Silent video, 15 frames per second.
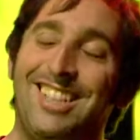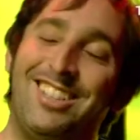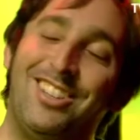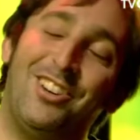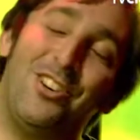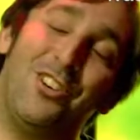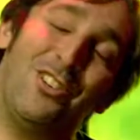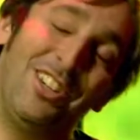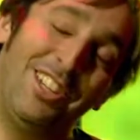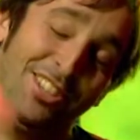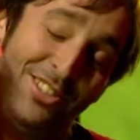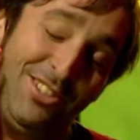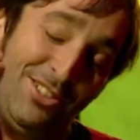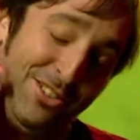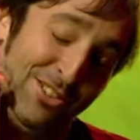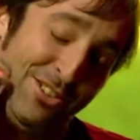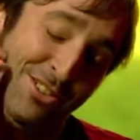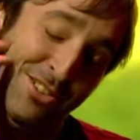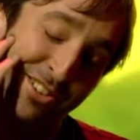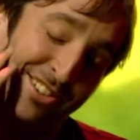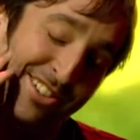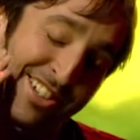No, eso
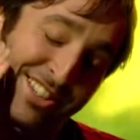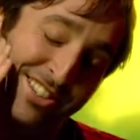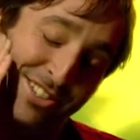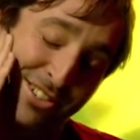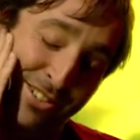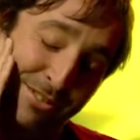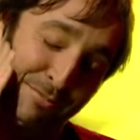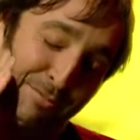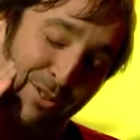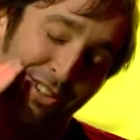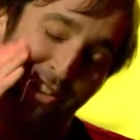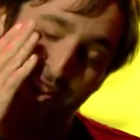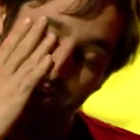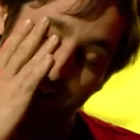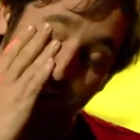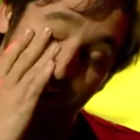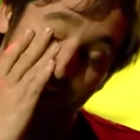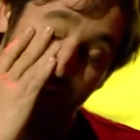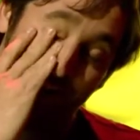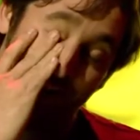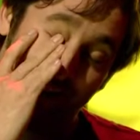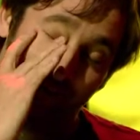no, eso
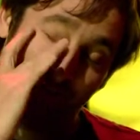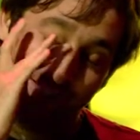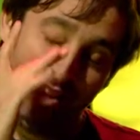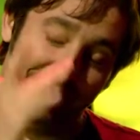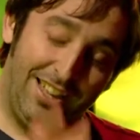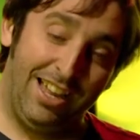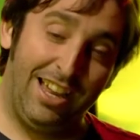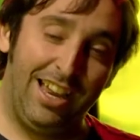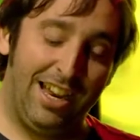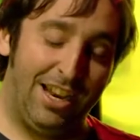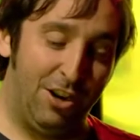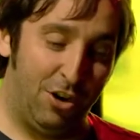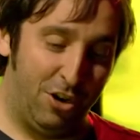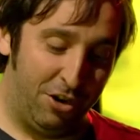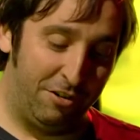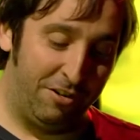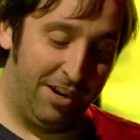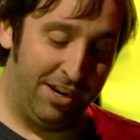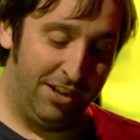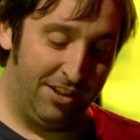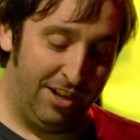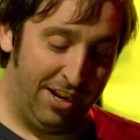porque en los
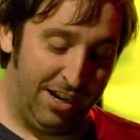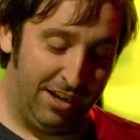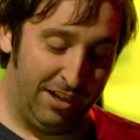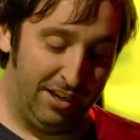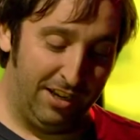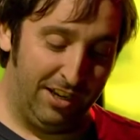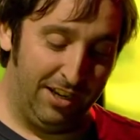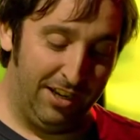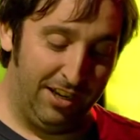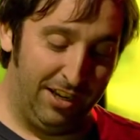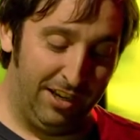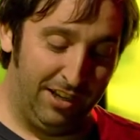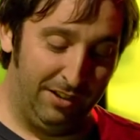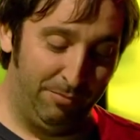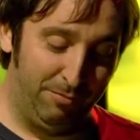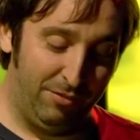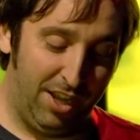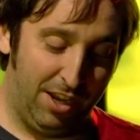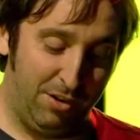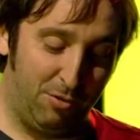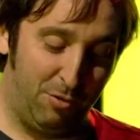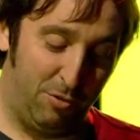90
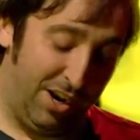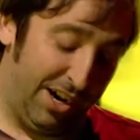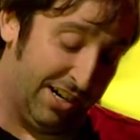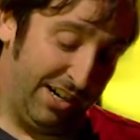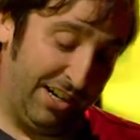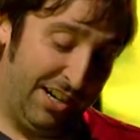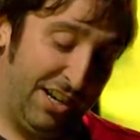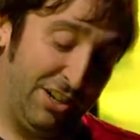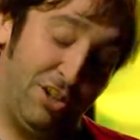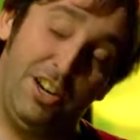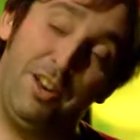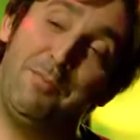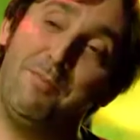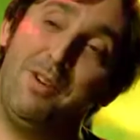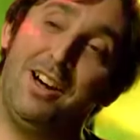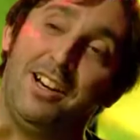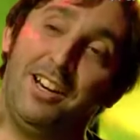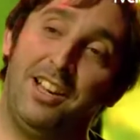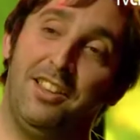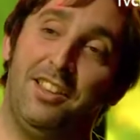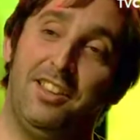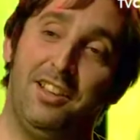unas generaciones más
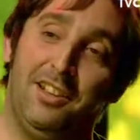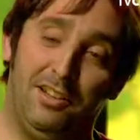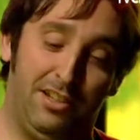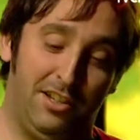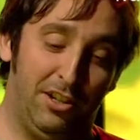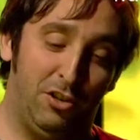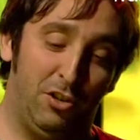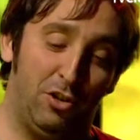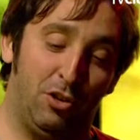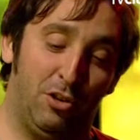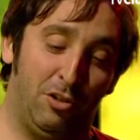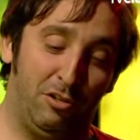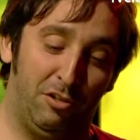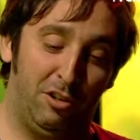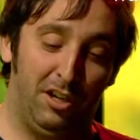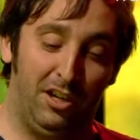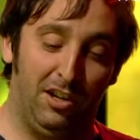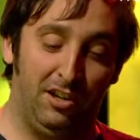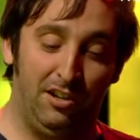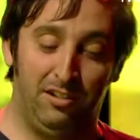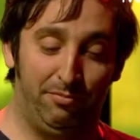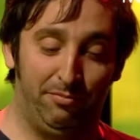grandes que yo,
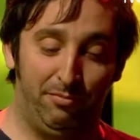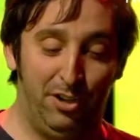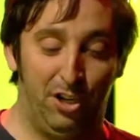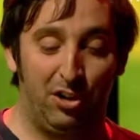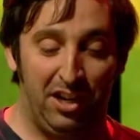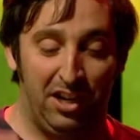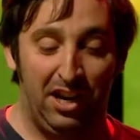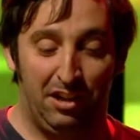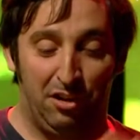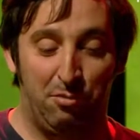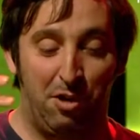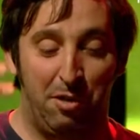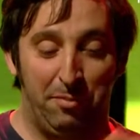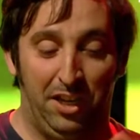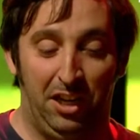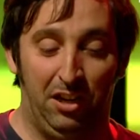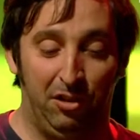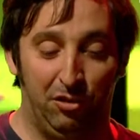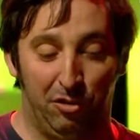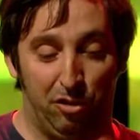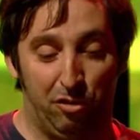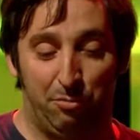eran, pero que eran como
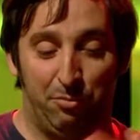amigos o